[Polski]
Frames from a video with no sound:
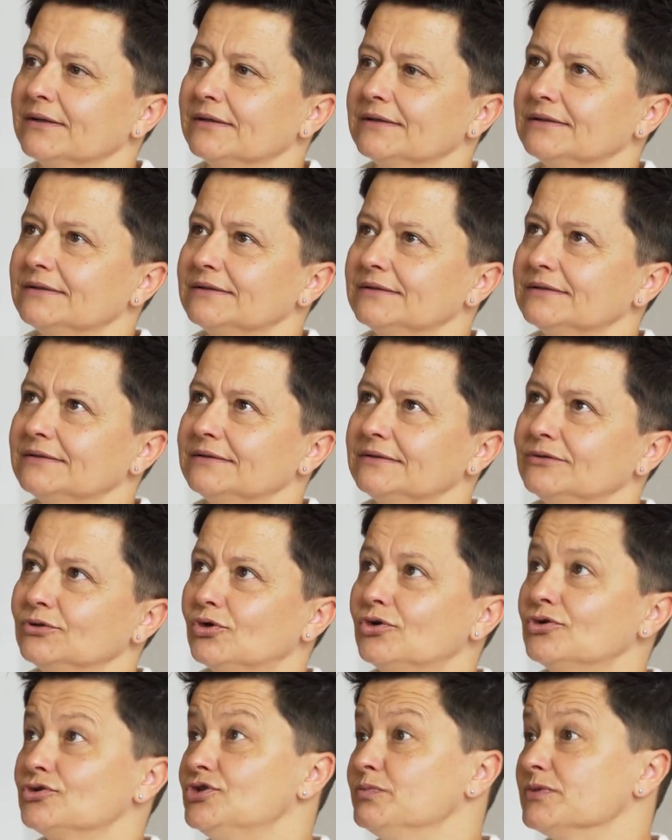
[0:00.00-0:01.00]
e,
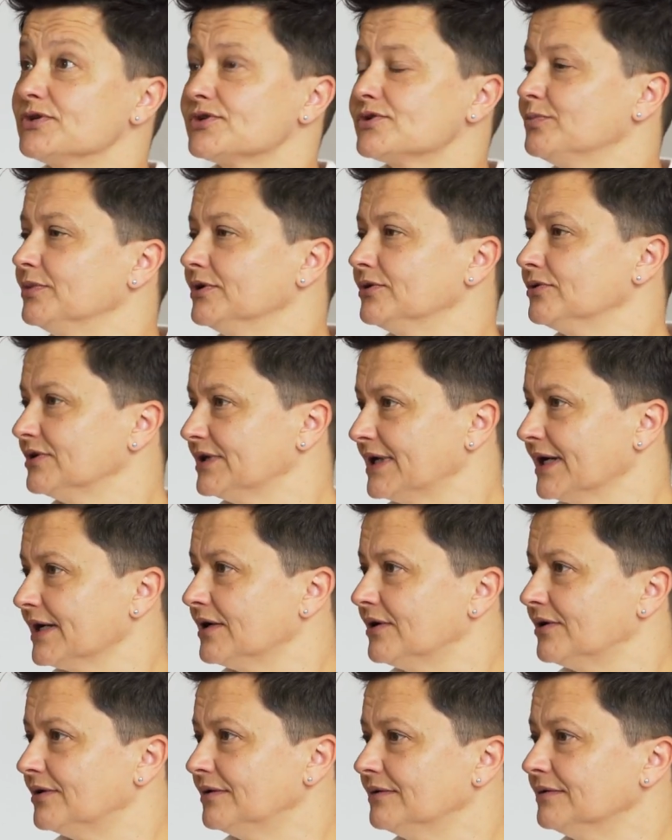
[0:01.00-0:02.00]
dochodzimy sobie do
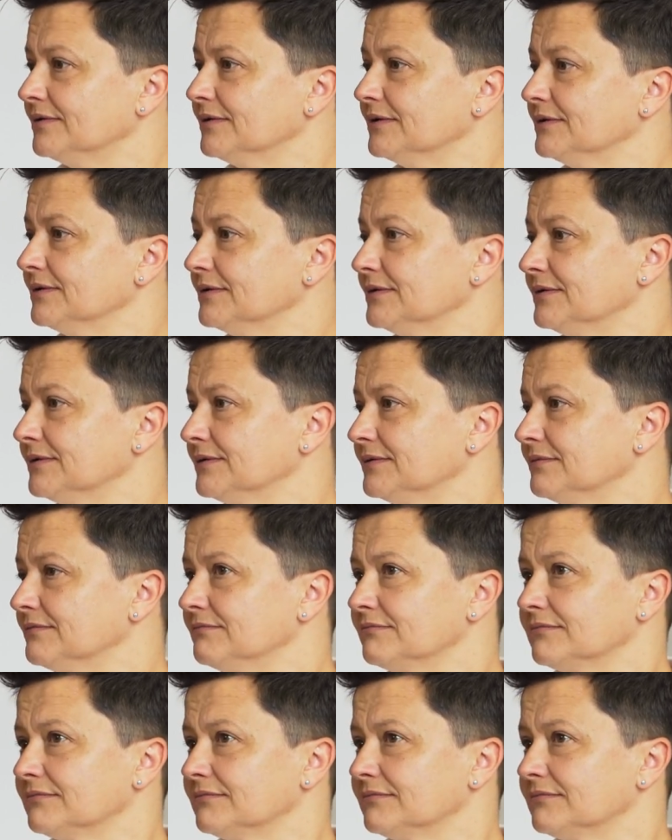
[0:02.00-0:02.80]
tego, e,